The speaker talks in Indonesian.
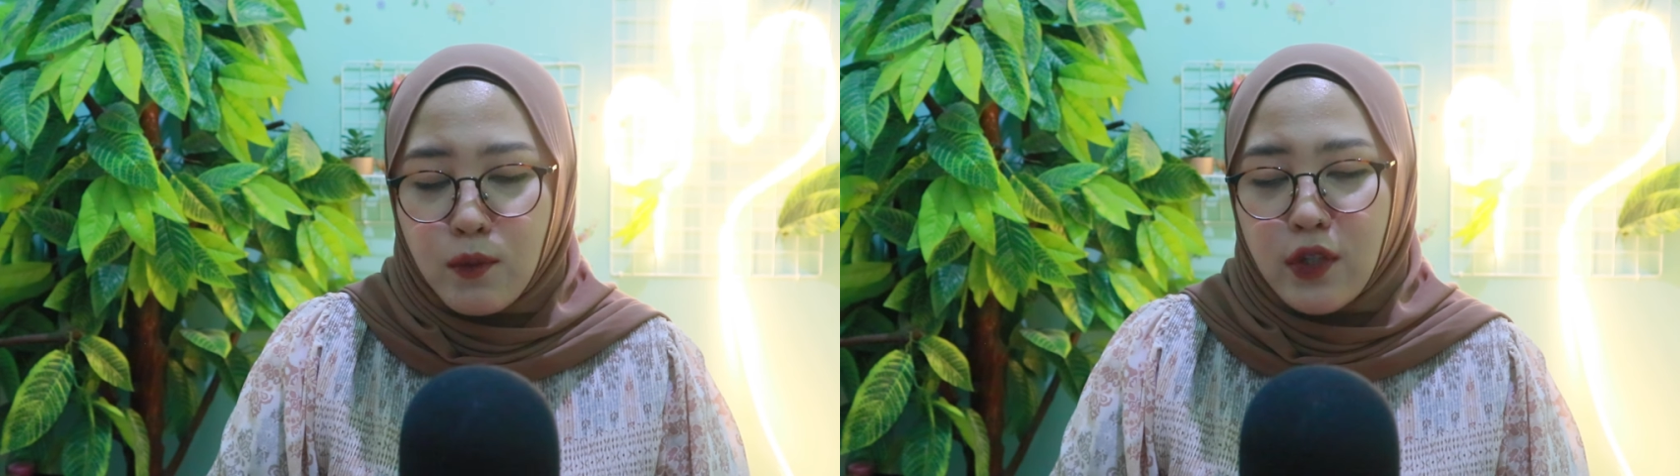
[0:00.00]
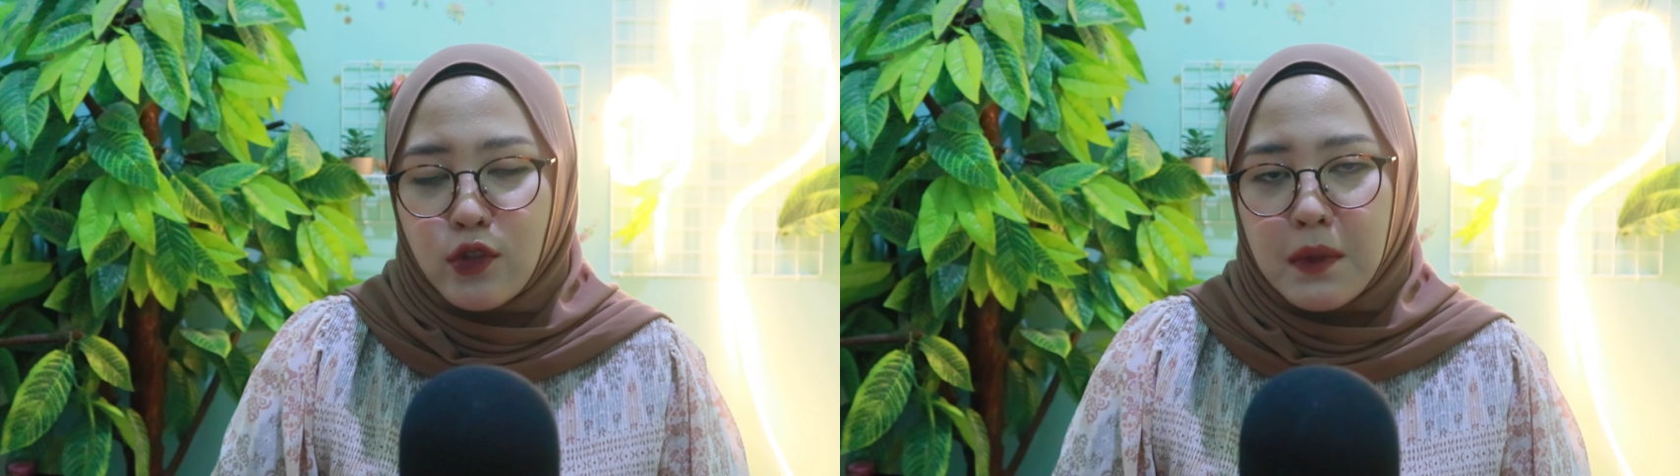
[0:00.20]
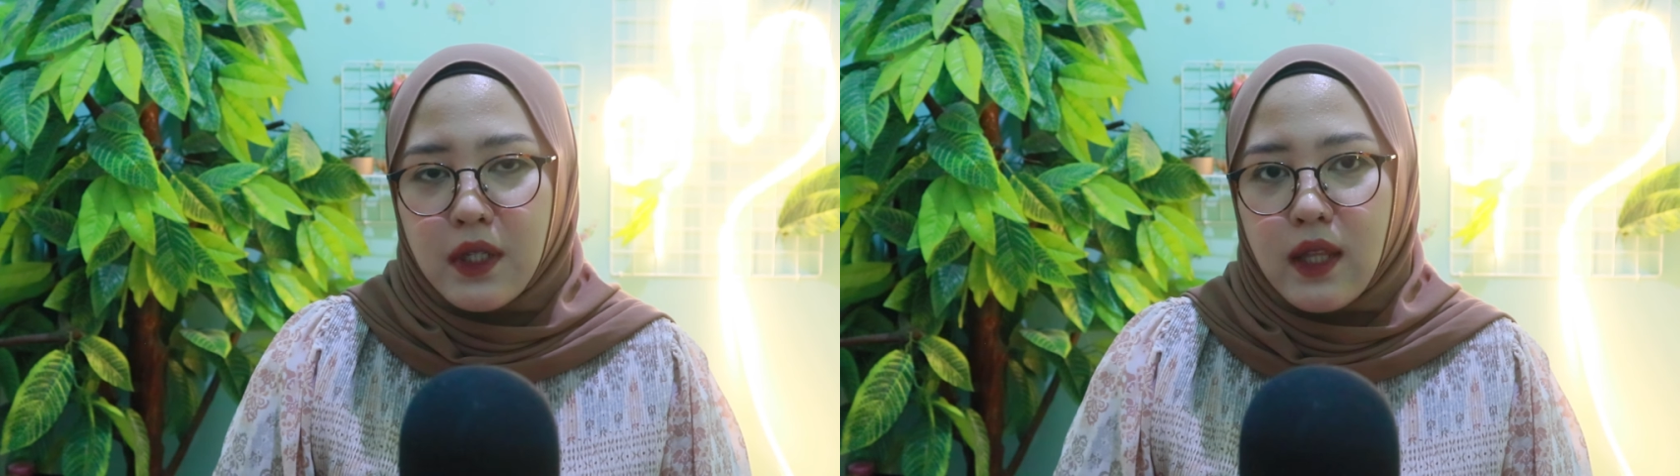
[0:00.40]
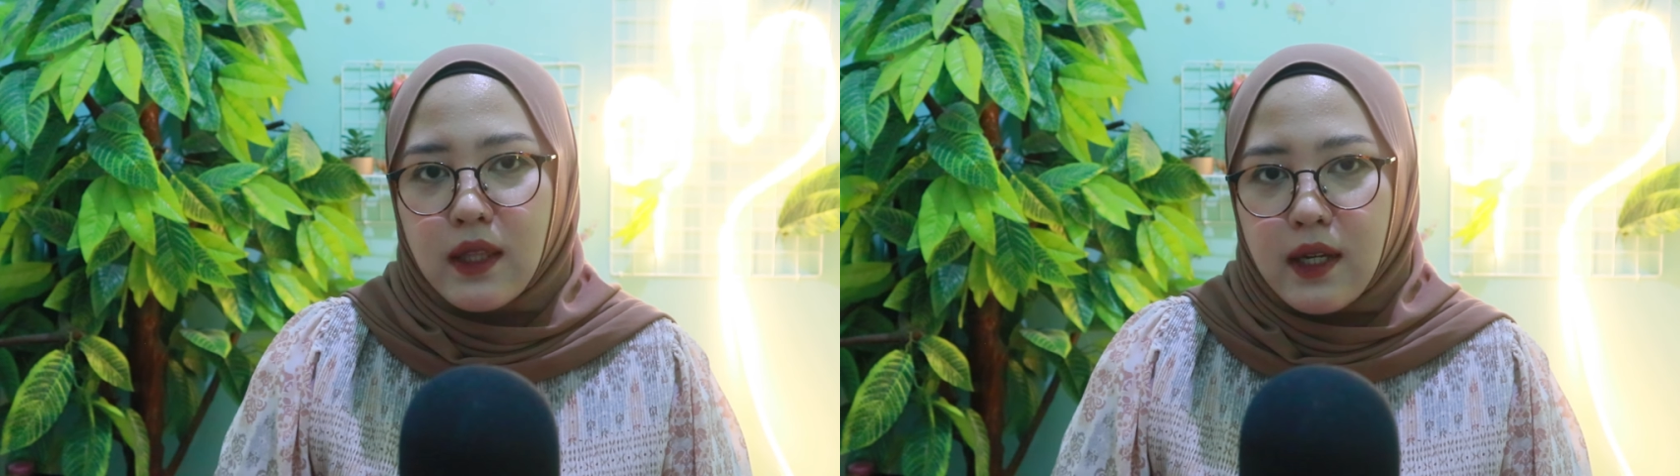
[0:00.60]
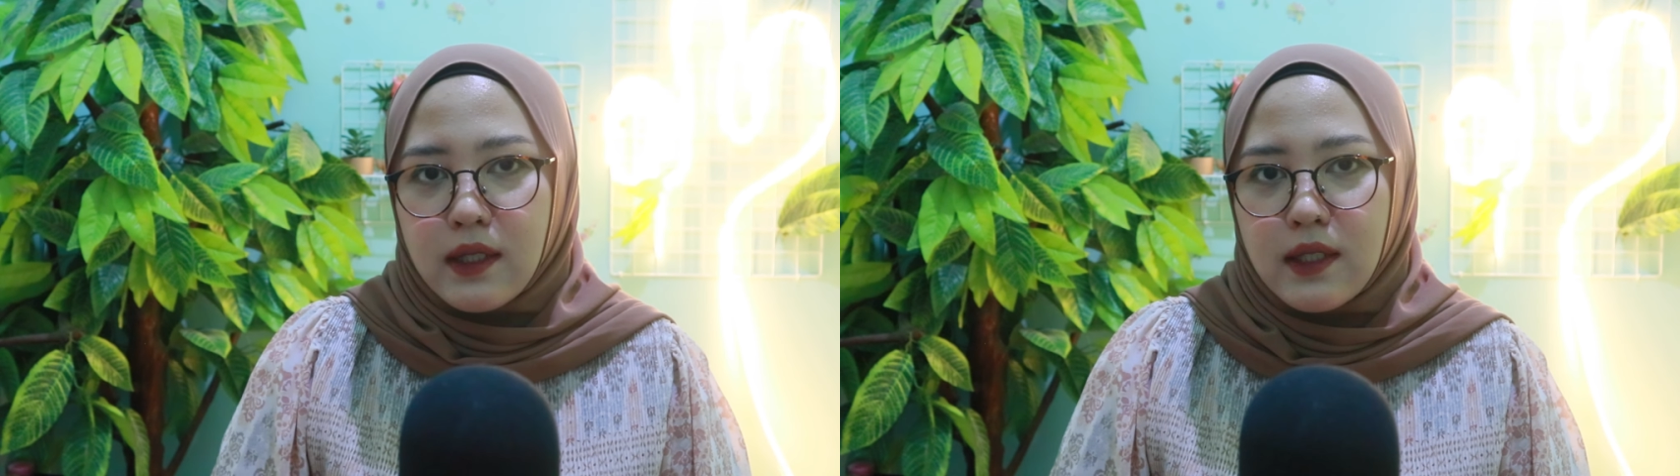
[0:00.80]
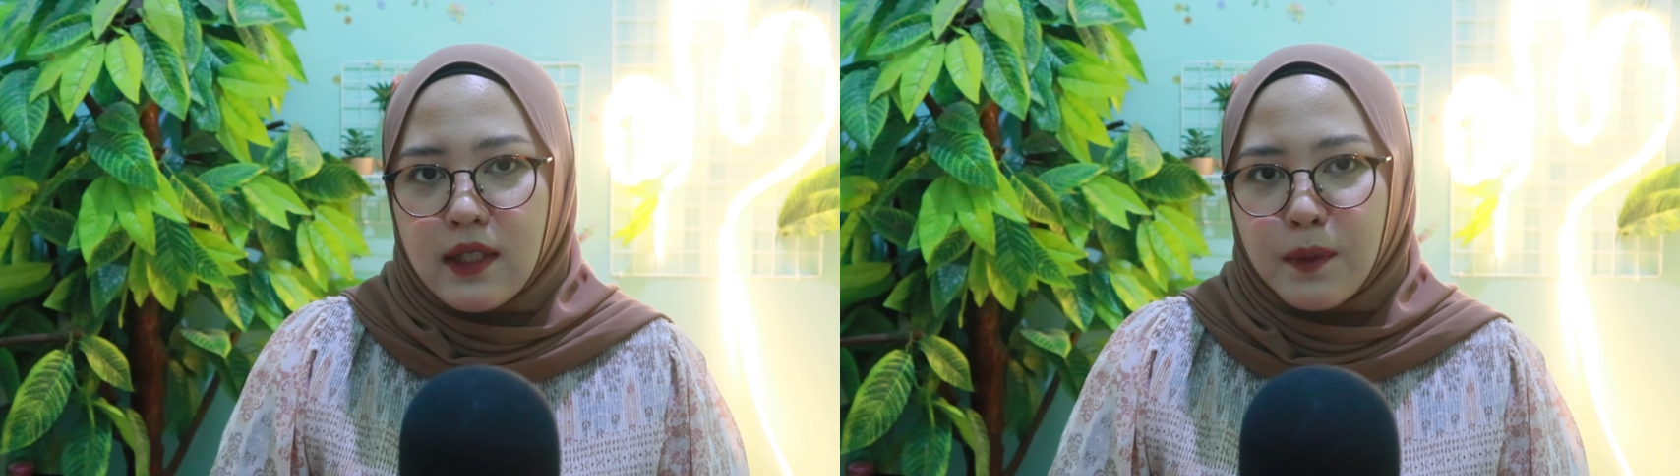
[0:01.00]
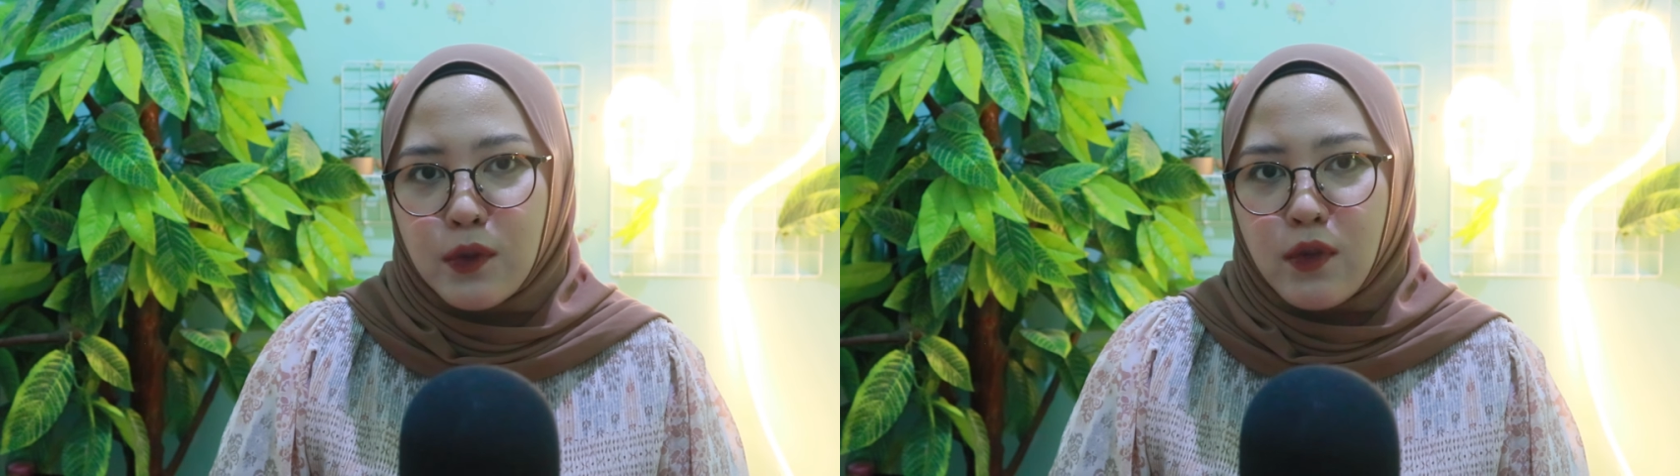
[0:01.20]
bukan cuma dengan tangannya tapi